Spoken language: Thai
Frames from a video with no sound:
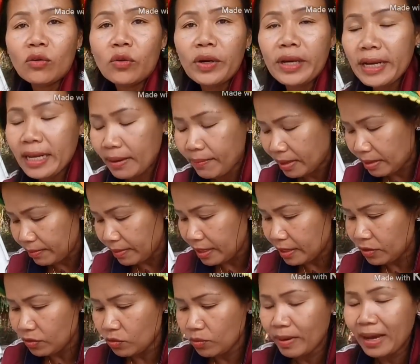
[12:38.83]
ด้วยนะมันมี
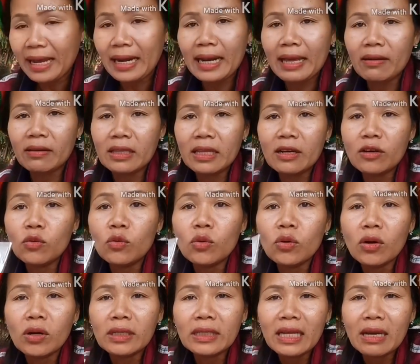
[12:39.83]
อยู่มั่งแล้วแต่ดู
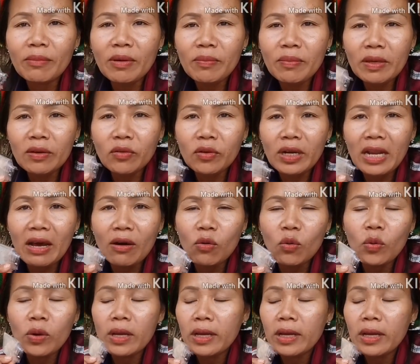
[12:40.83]
ก่อนถ้าไม่มีคนเอา